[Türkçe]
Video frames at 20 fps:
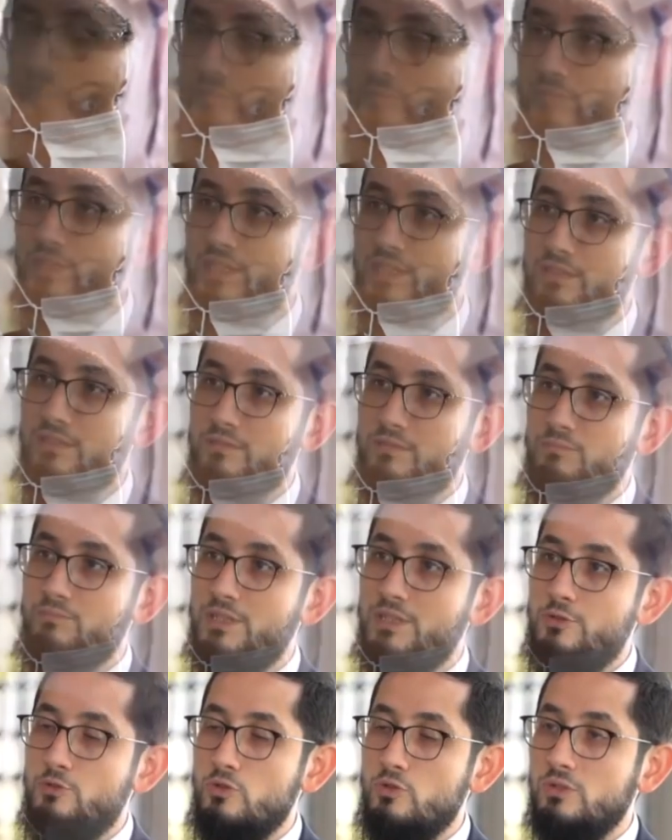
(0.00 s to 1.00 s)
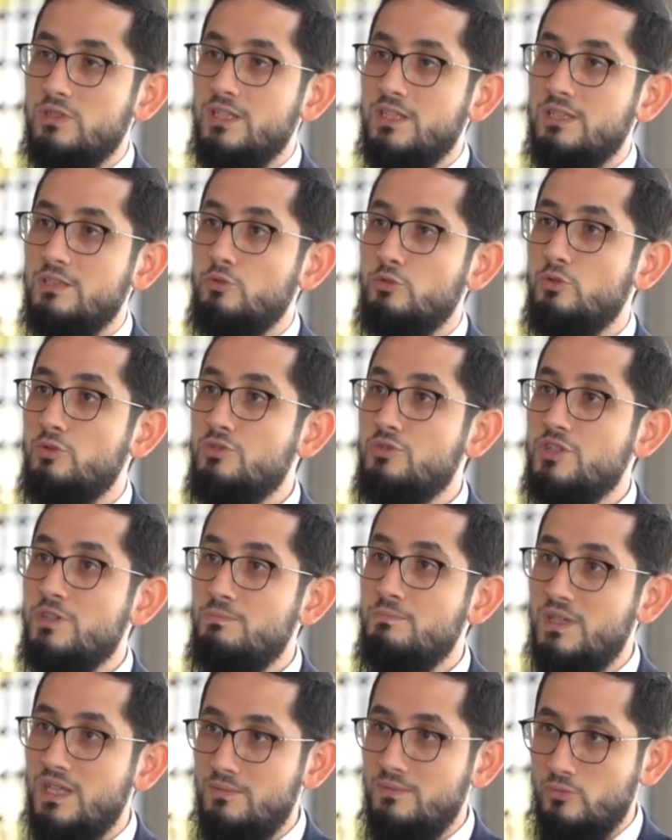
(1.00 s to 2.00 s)
hanımların birçokları
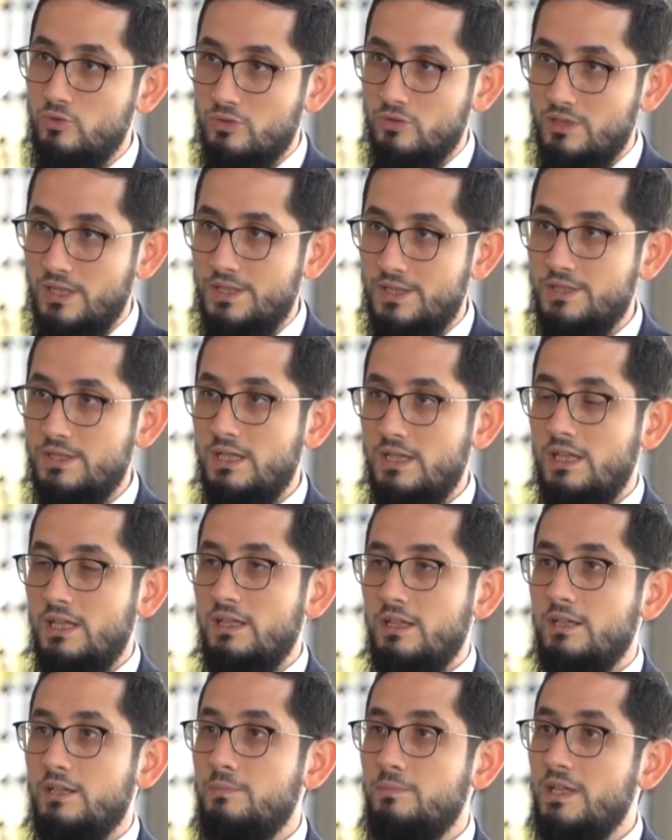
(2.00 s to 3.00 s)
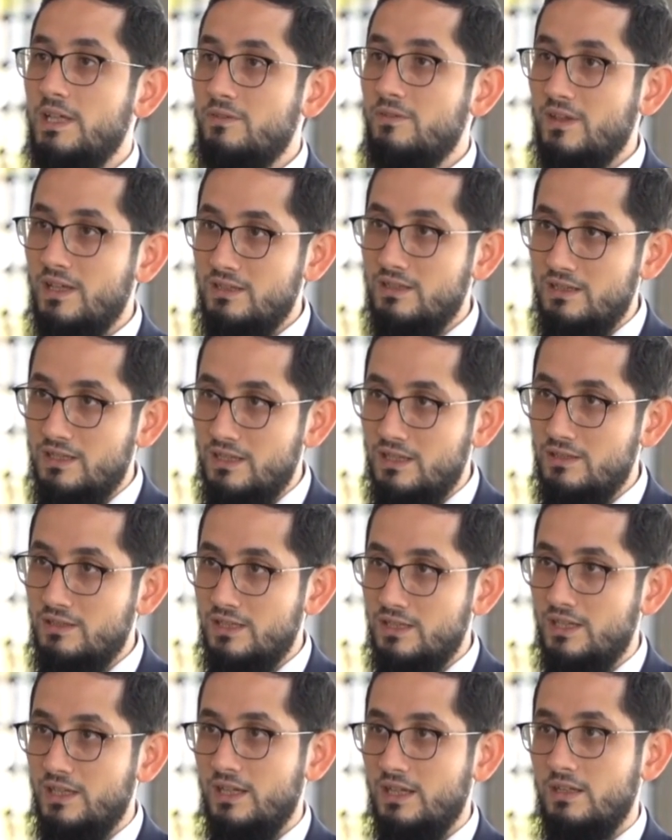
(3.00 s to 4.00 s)
Türkçe bilmiyorlar. Ee,
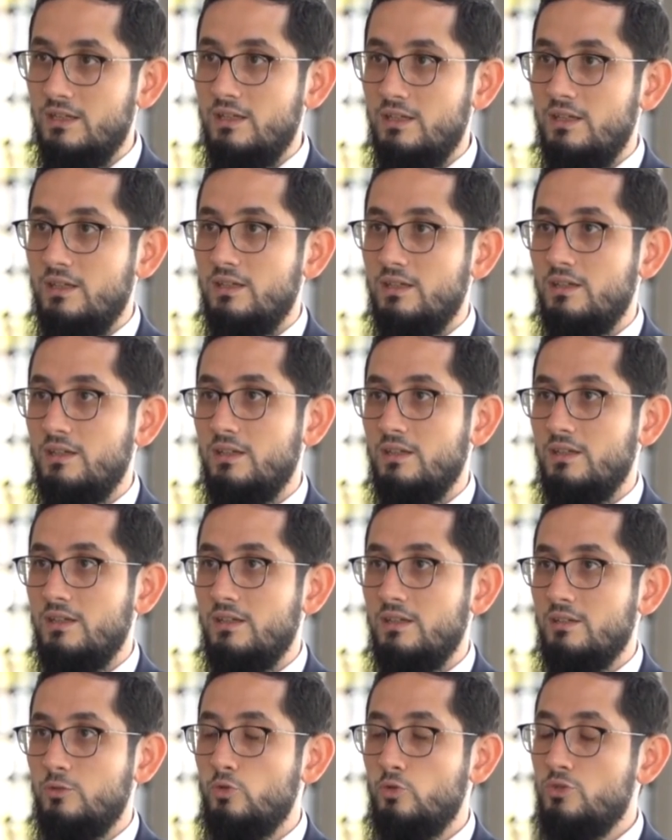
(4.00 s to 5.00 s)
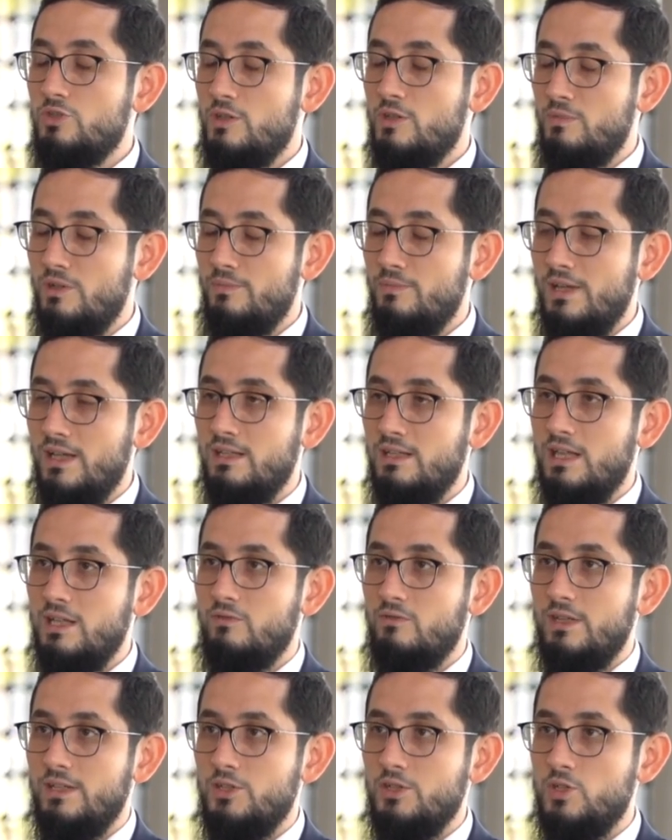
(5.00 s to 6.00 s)
beyefendilerin yine e, Türkçe
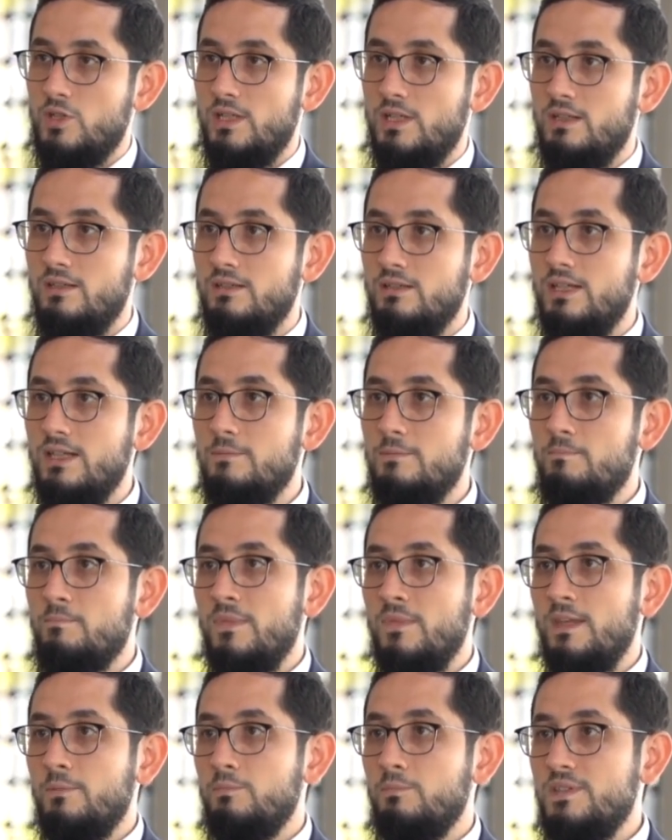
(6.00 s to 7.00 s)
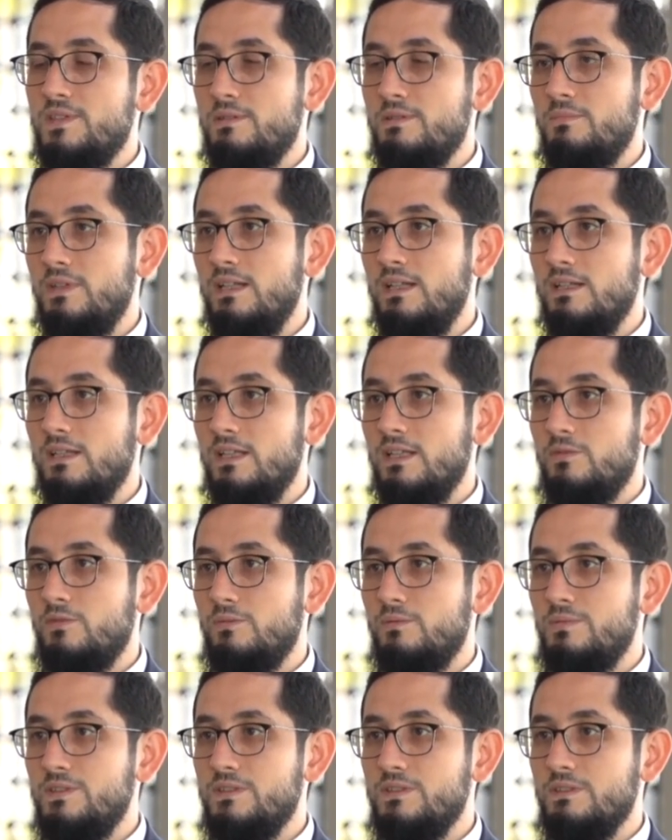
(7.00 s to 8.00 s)
bilmeyenler var içlerinde. Bizim ilk
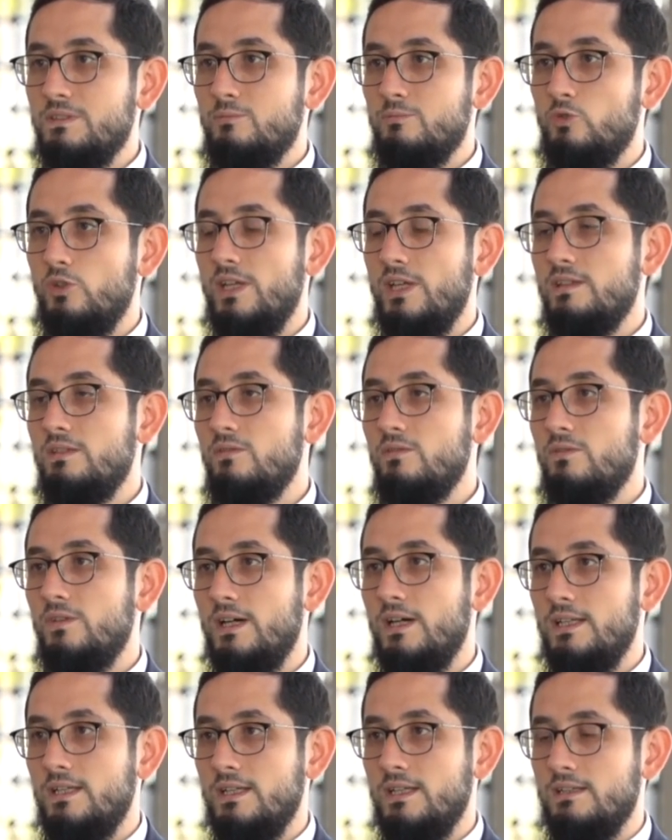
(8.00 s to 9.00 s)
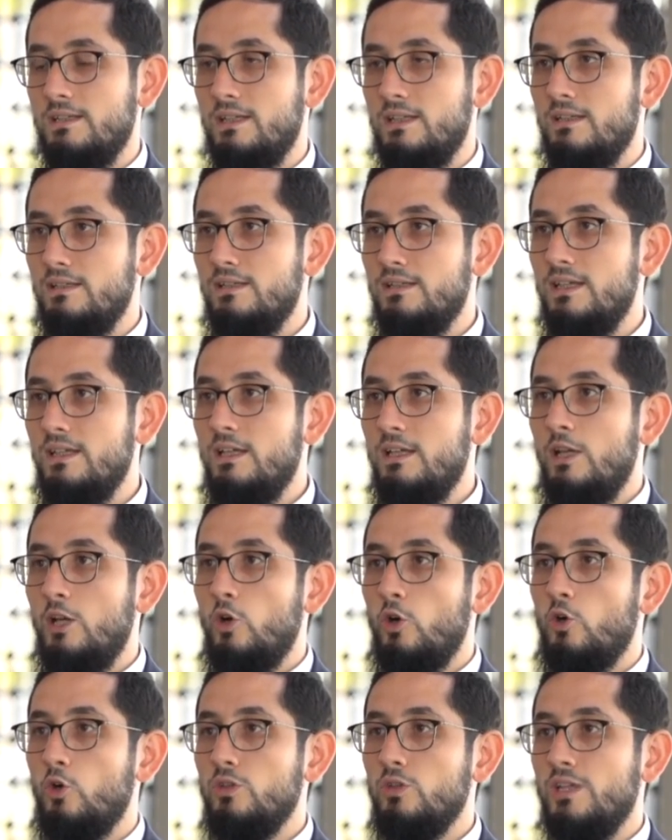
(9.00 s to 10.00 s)
hedefimiz bu eğitim faaliyetlerinde
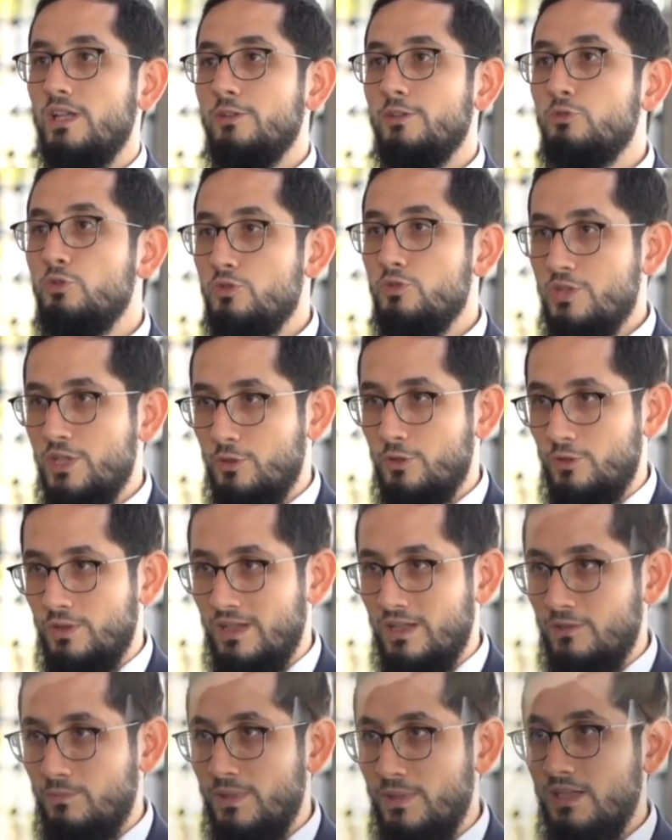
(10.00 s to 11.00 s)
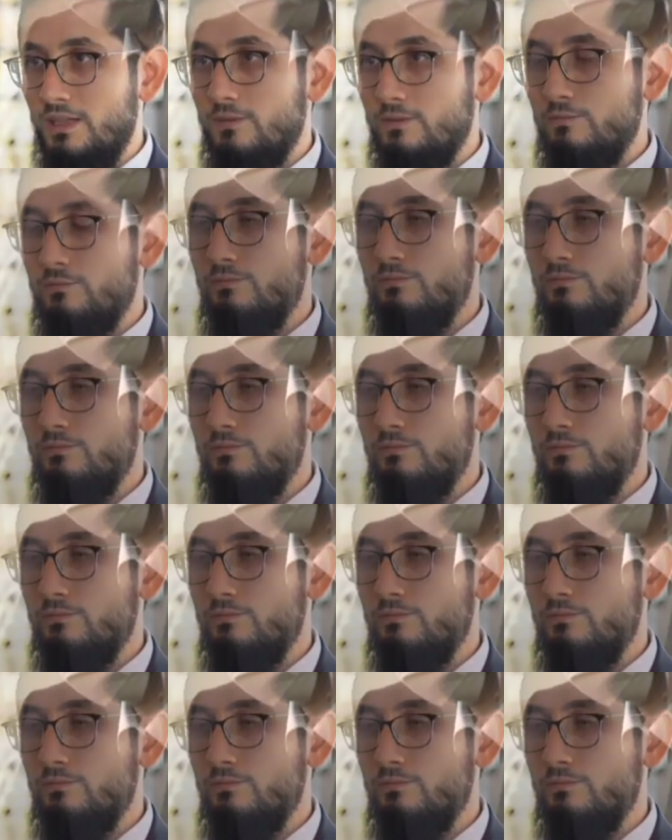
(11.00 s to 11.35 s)
onlara Türkçeyi öğretmek.